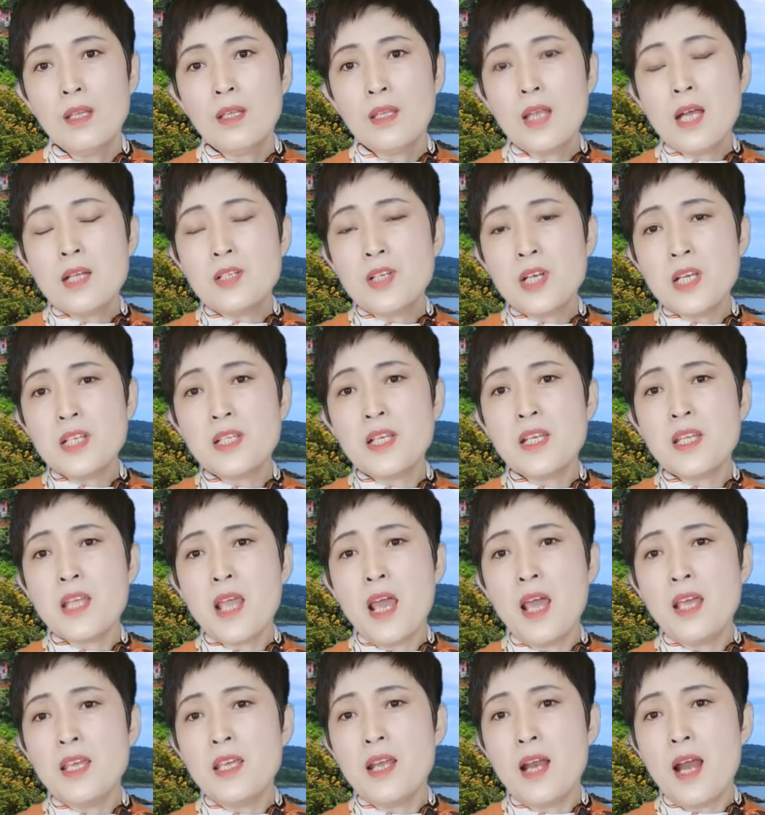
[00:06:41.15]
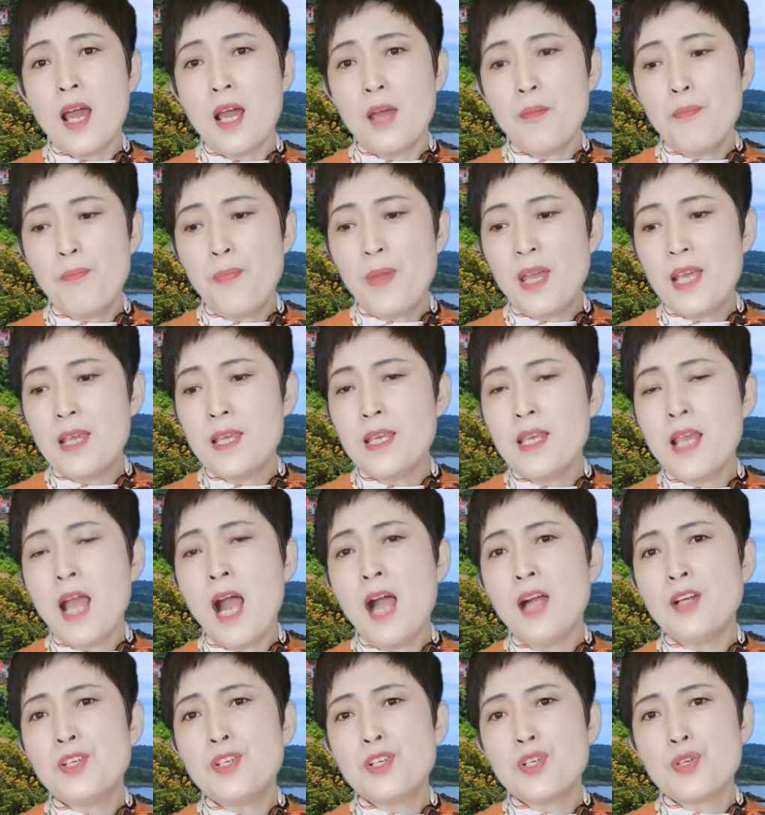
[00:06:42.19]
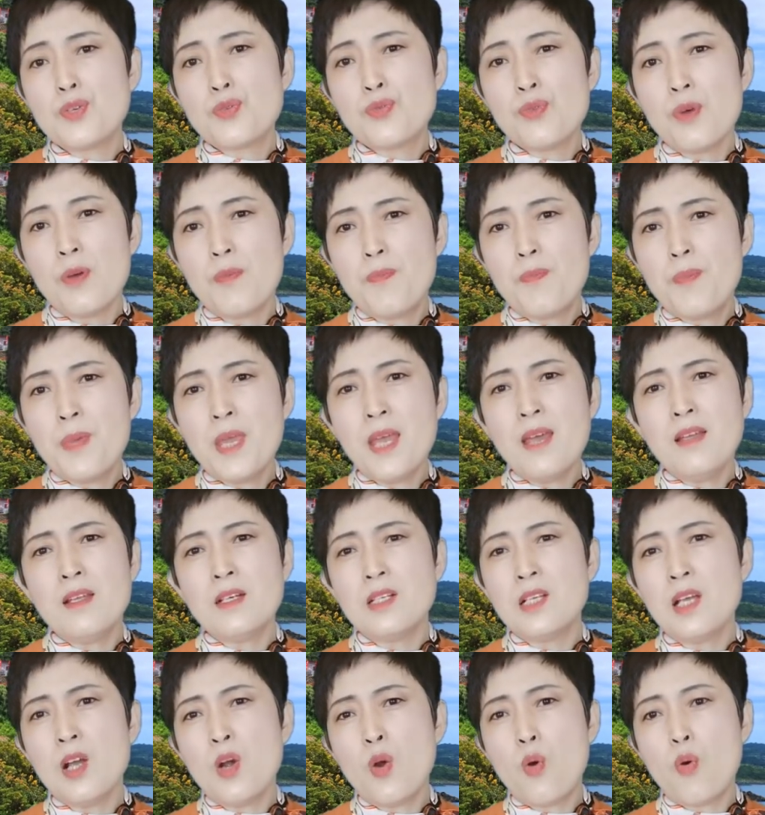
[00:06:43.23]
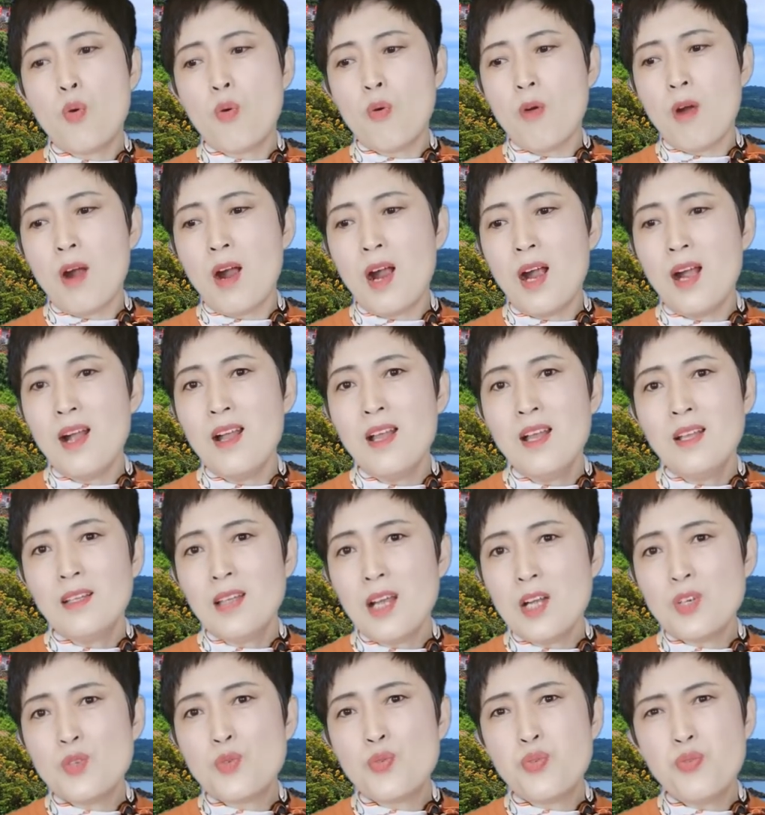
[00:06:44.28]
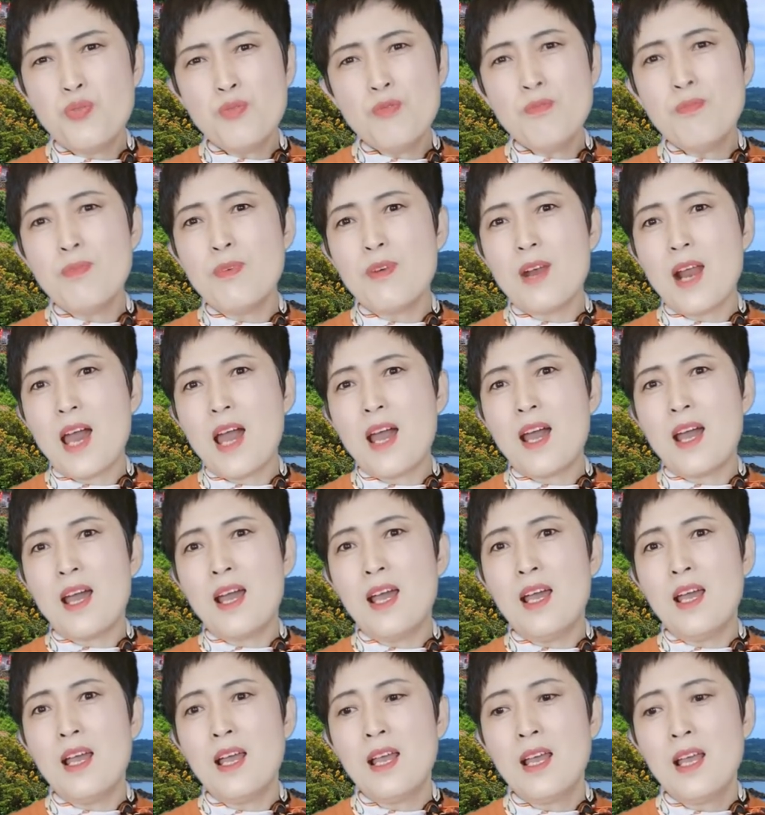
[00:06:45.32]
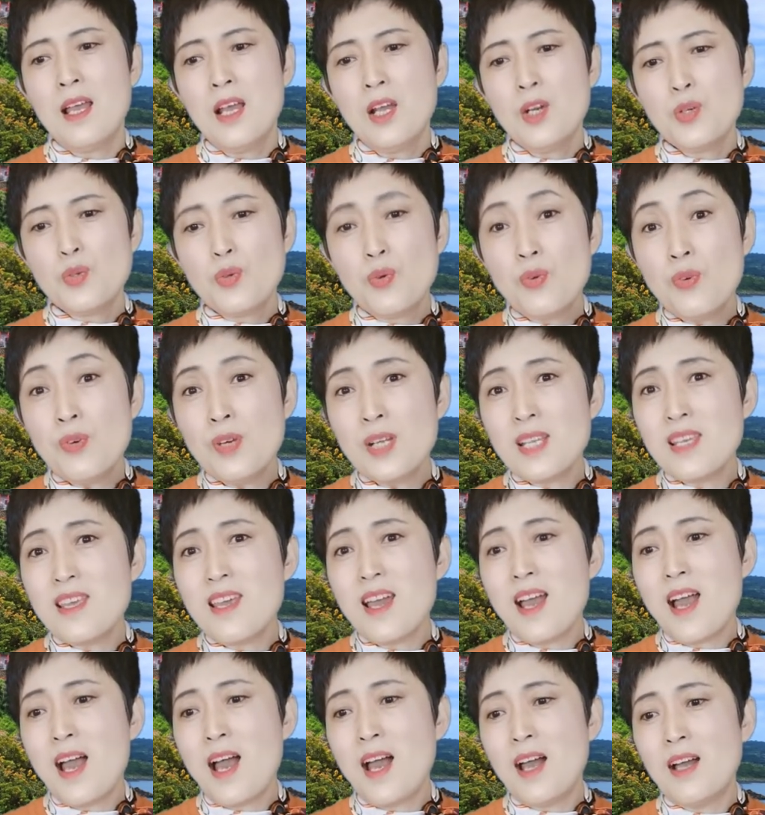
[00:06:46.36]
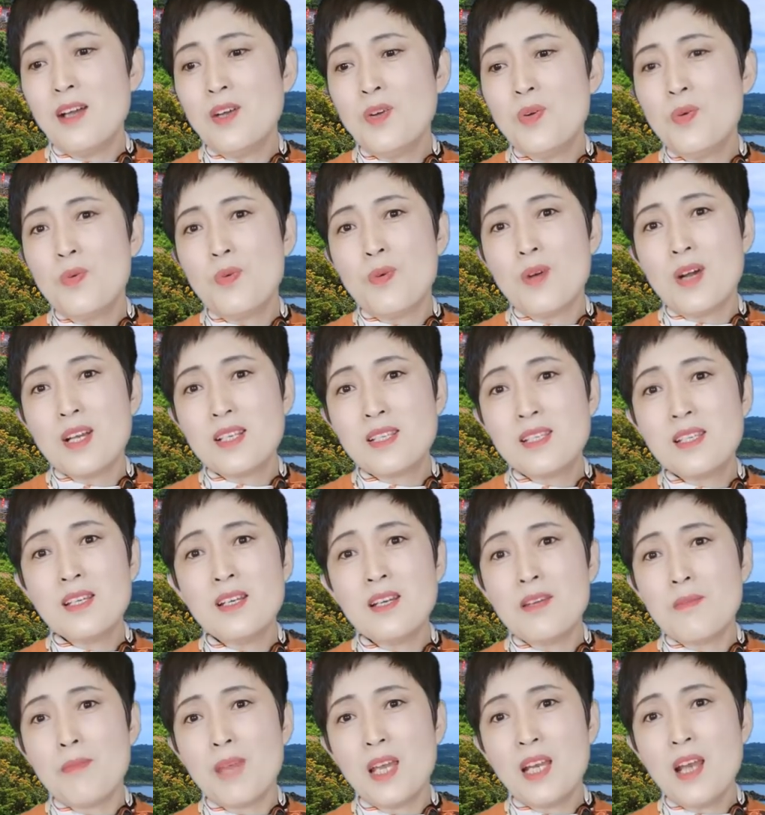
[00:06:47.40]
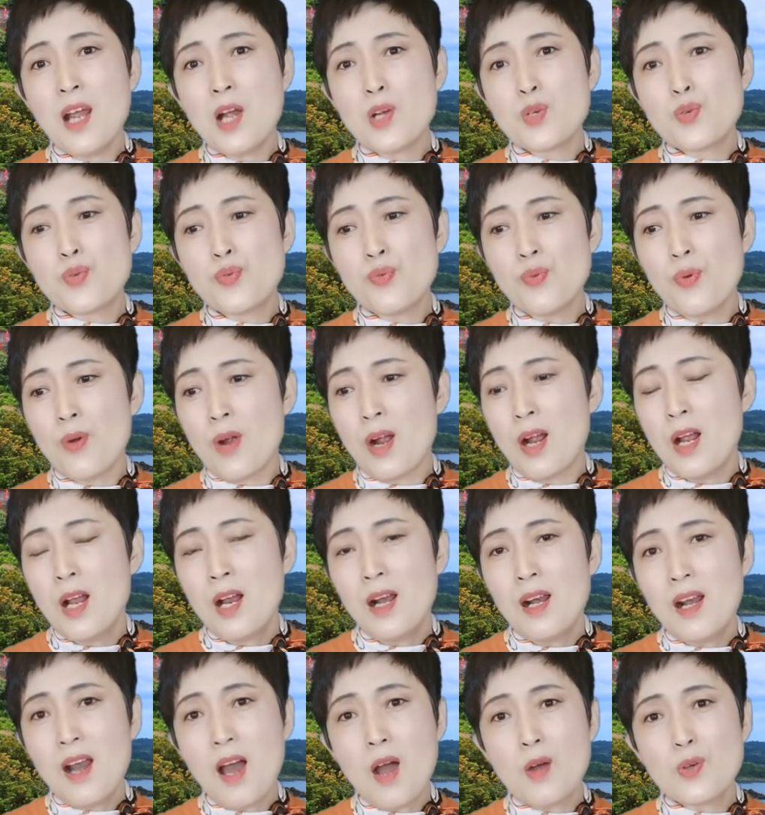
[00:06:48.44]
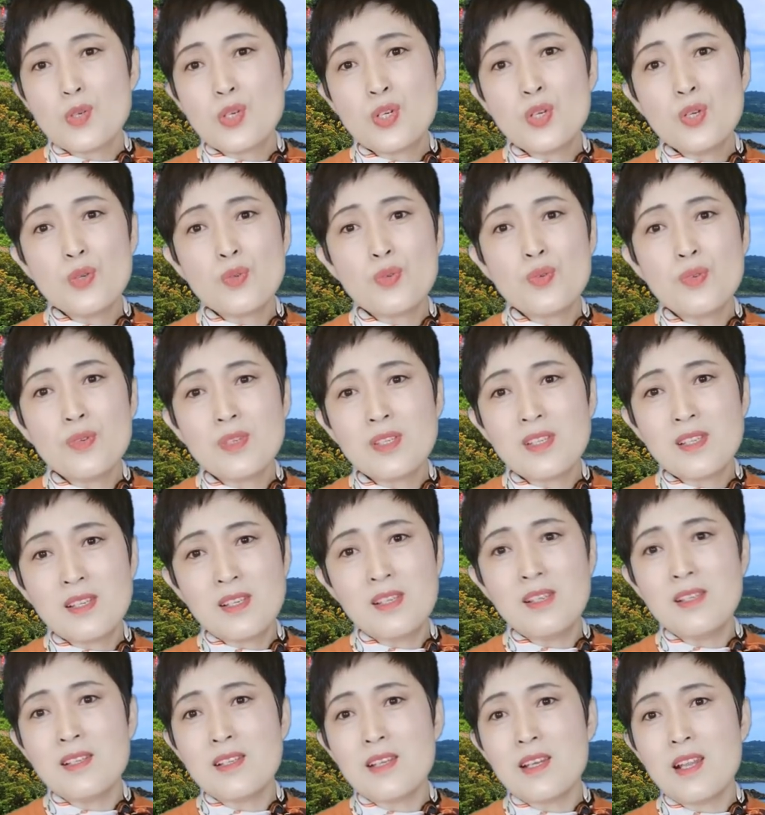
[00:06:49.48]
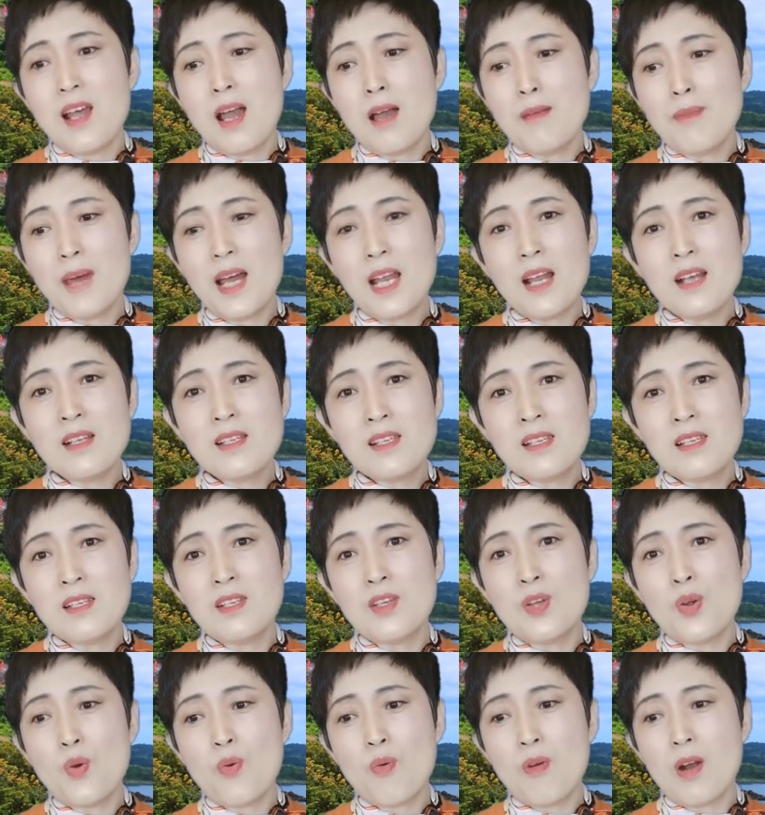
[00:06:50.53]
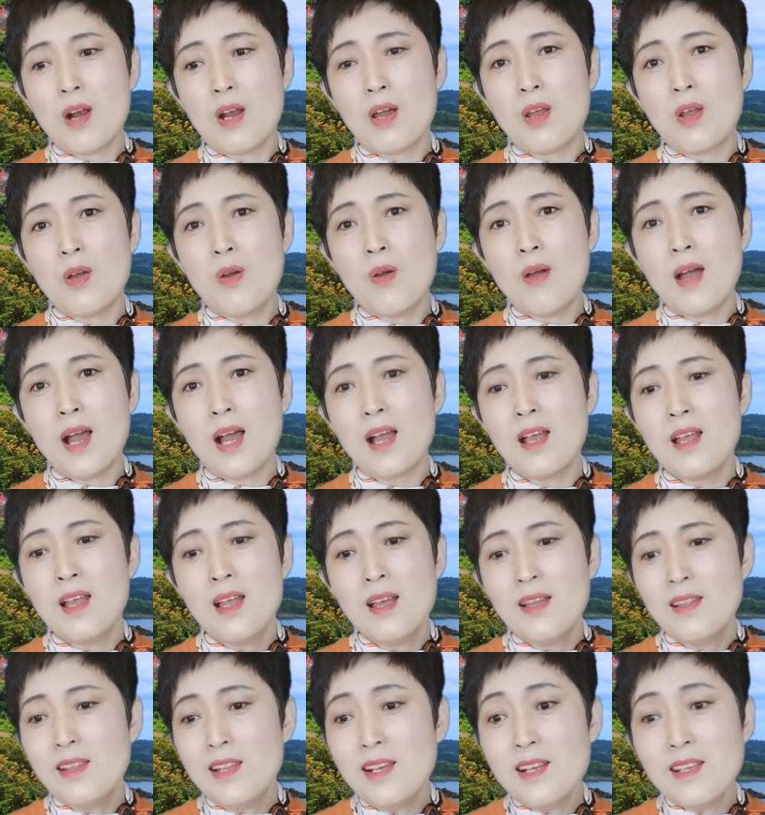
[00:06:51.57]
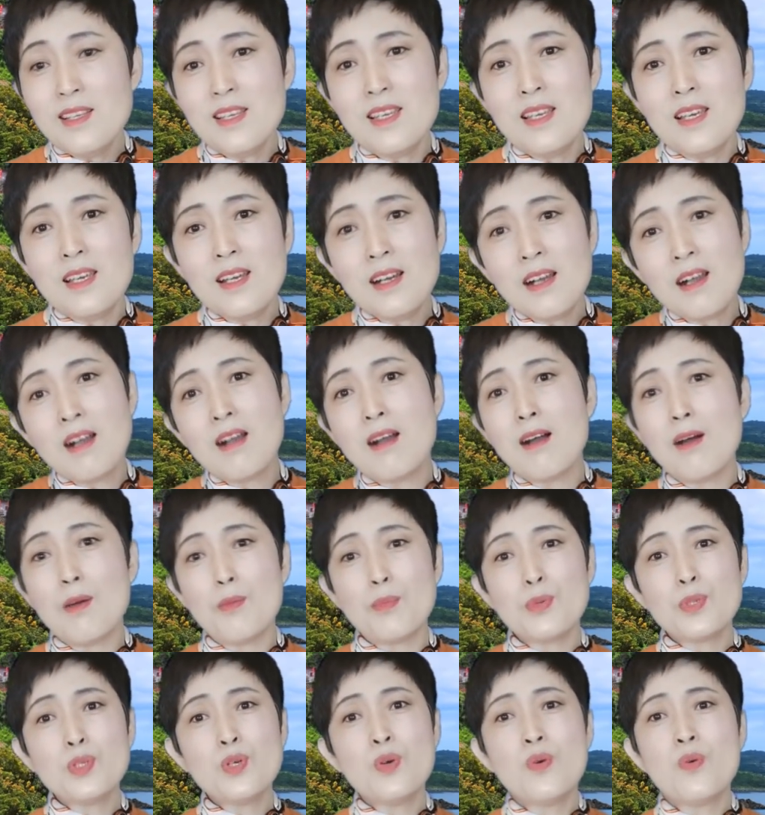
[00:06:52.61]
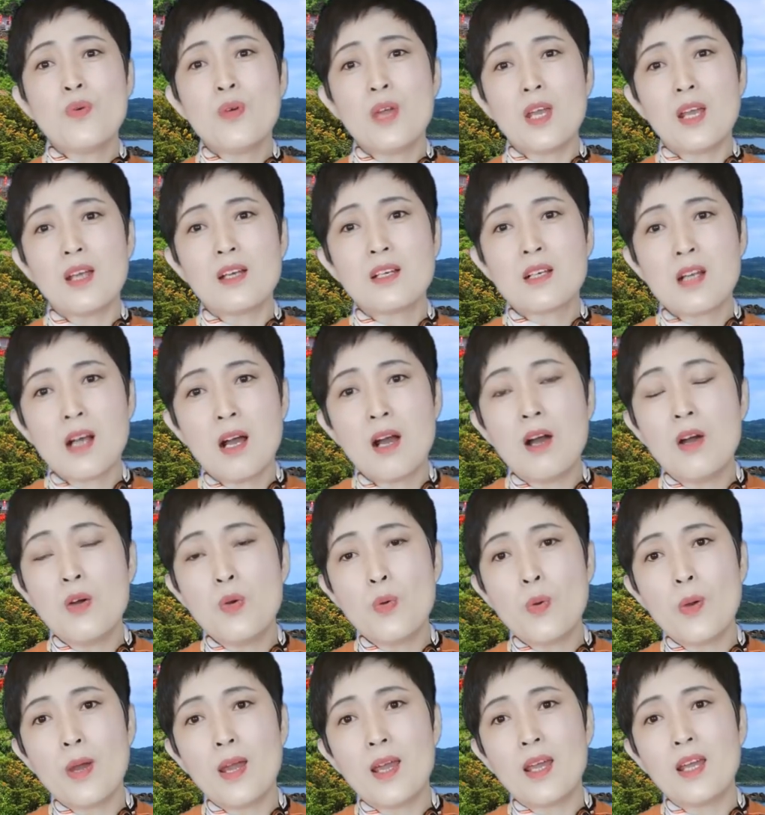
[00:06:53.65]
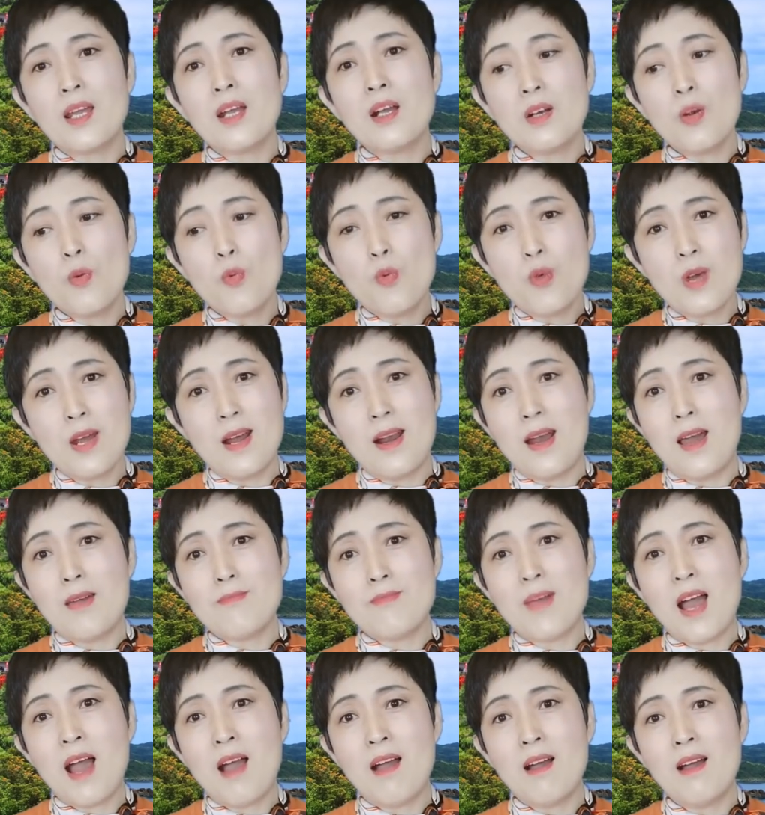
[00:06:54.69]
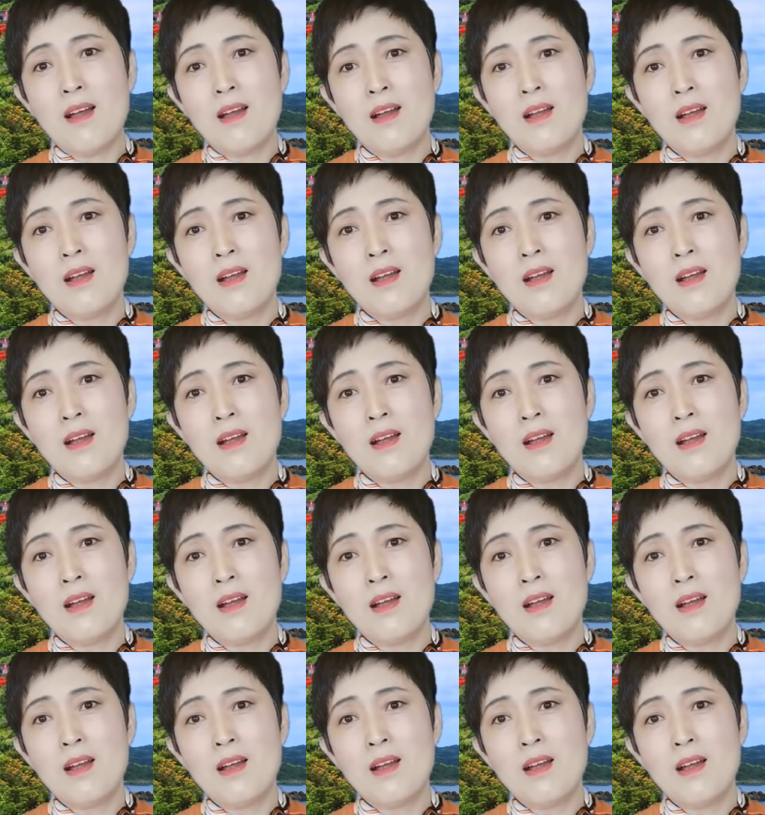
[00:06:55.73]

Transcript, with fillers: 他这些年以来被压制所憋的这火，他出不来。如果你韩国心里没点数，老是去刺激他，把他刺激火了的话，那你可不就会成为乌克兰吗？